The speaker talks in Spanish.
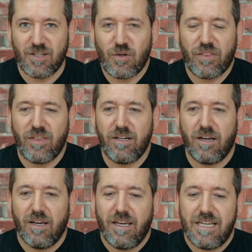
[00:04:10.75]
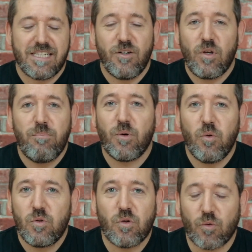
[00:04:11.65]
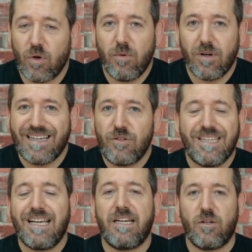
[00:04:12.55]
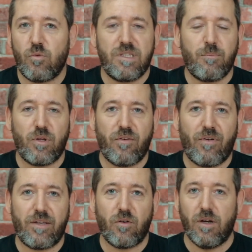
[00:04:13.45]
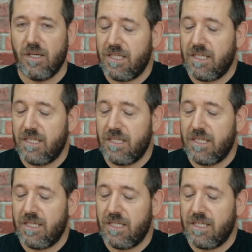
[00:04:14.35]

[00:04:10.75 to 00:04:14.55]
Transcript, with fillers: Quiero decir, es que no hay producto nuevo que no tenga ningún tipo de fallo.